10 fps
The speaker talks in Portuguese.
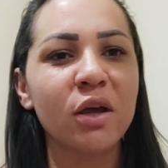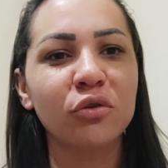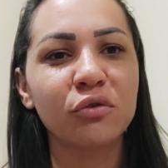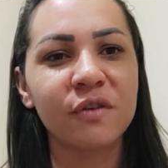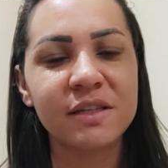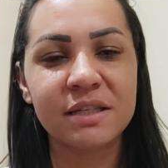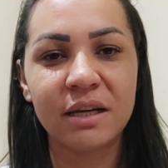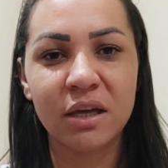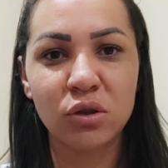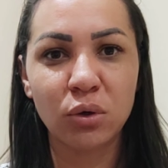Eu tô fazendo
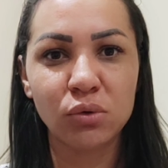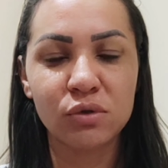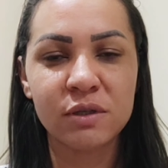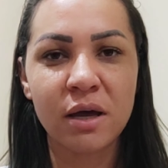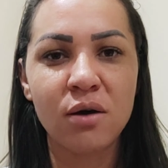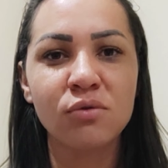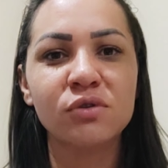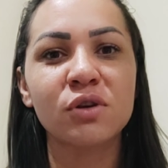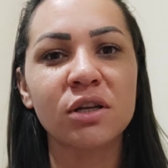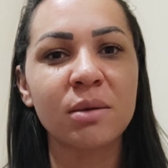aqui a introdução
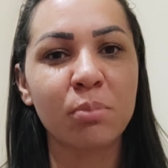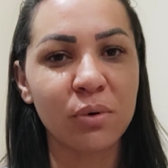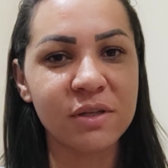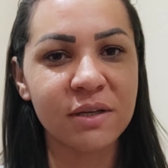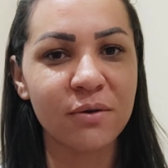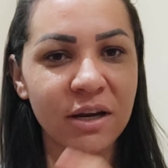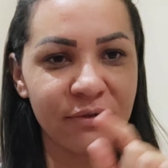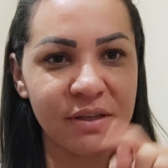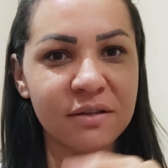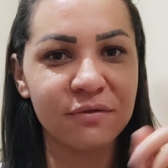só depois que eu
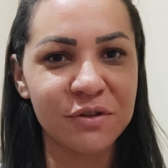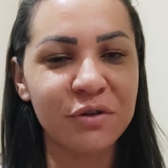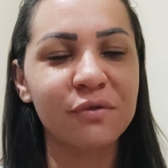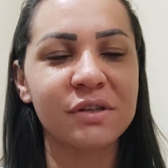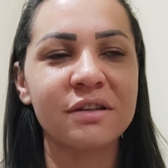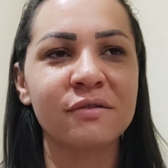gravei esse vídeo que vocês